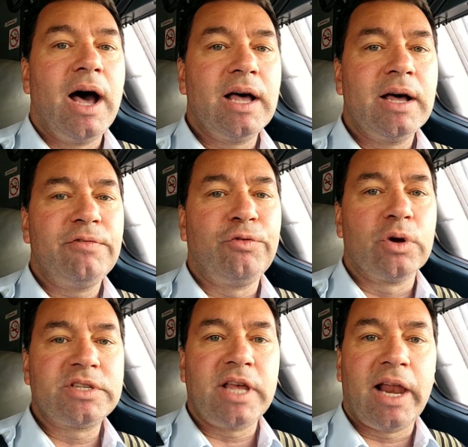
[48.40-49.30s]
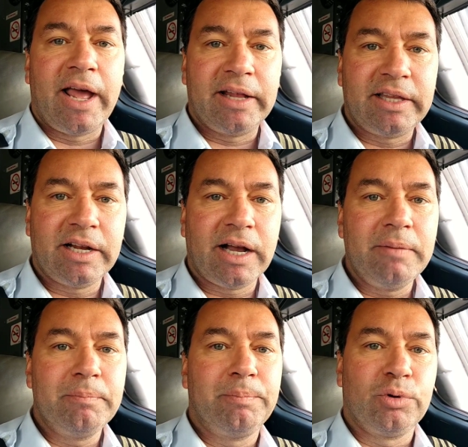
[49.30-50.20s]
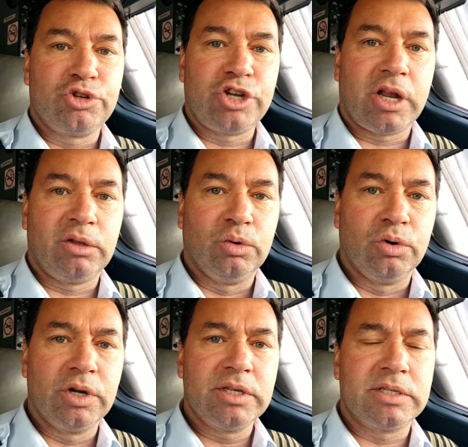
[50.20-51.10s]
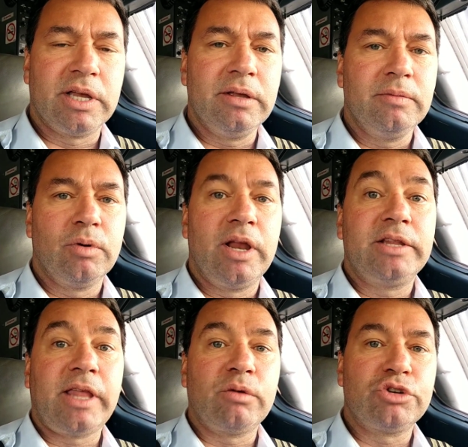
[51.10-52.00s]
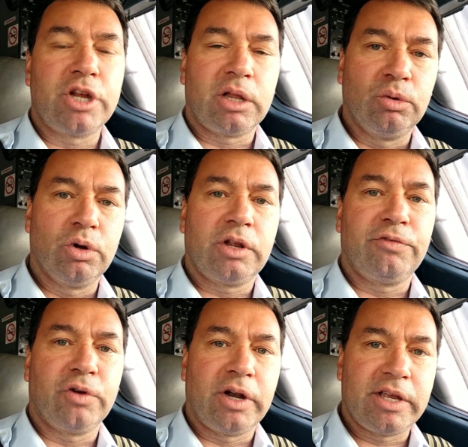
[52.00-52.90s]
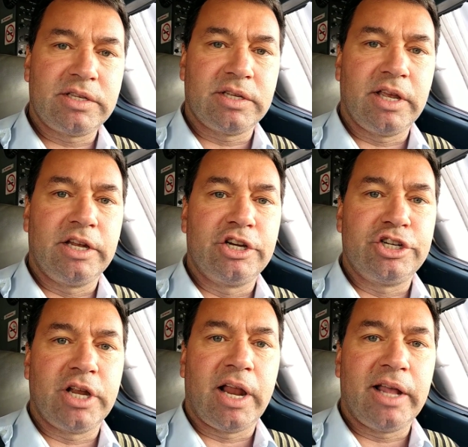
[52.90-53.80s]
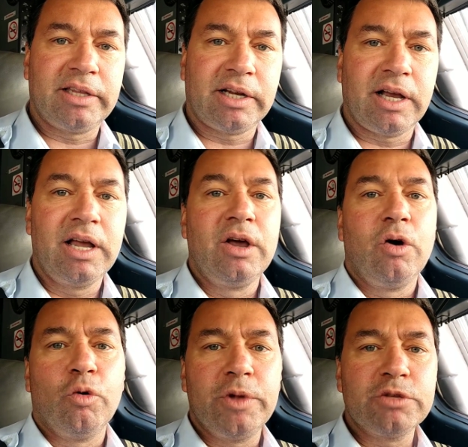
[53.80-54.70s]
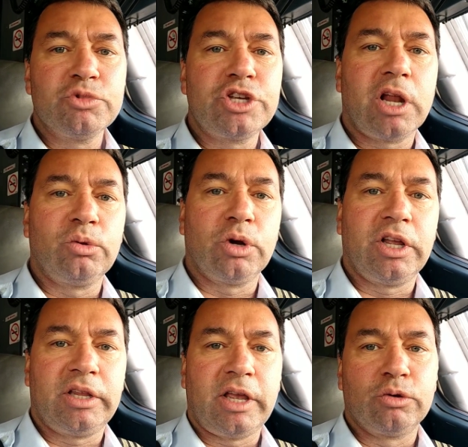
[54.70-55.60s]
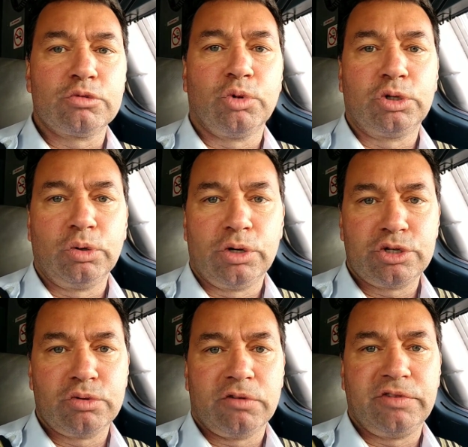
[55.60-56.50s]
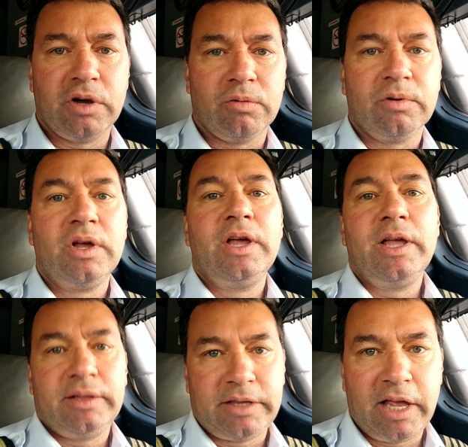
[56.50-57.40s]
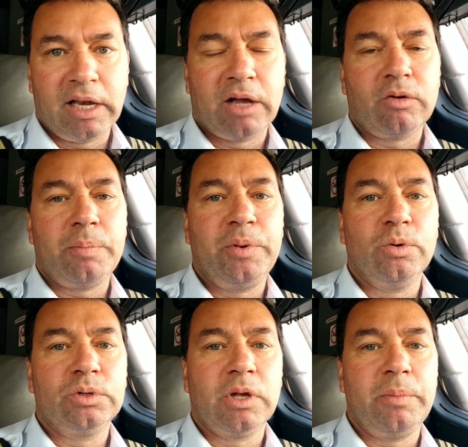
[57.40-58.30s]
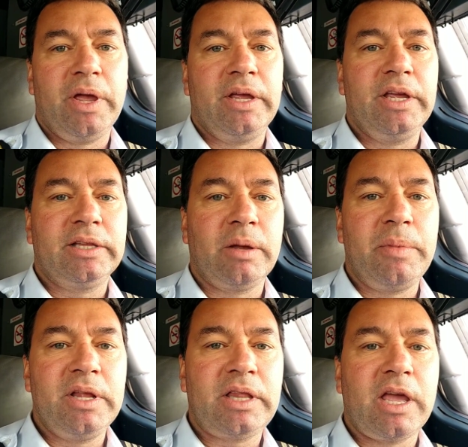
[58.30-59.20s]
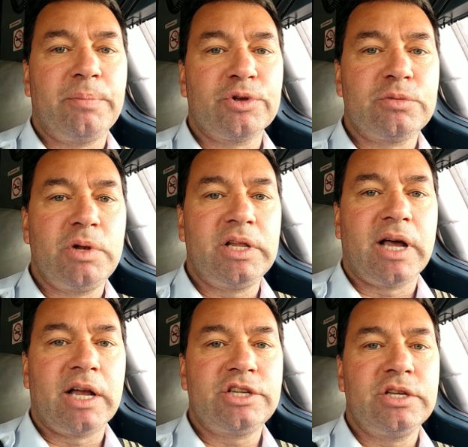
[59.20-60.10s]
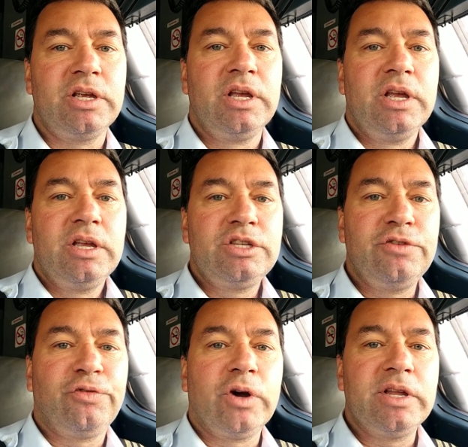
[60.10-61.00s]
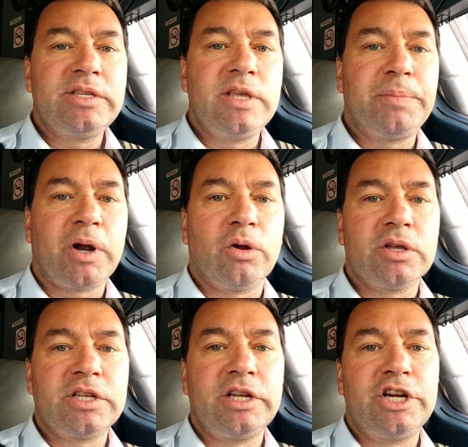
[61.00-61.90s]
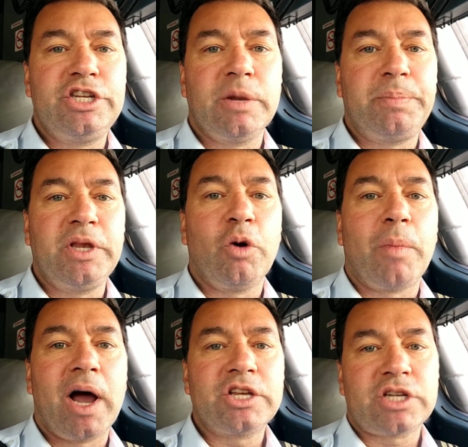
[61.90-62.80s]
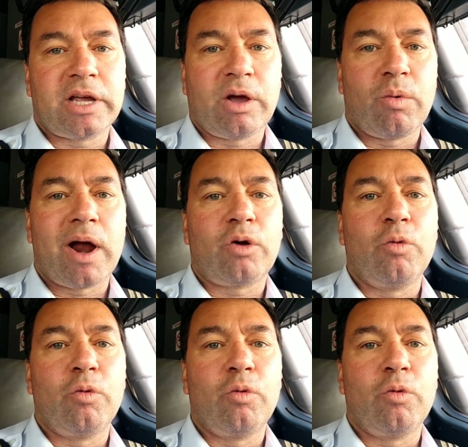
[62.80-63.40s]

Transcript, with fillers: a força elétrica para os geradores, né? Ele tem um gerador que fornece energia elétrica. O mesmo gerador que tem nos motores do avião tem lá no APU também. E também tem a possibilidade de fornecer para nós energia pneumática, que é um ar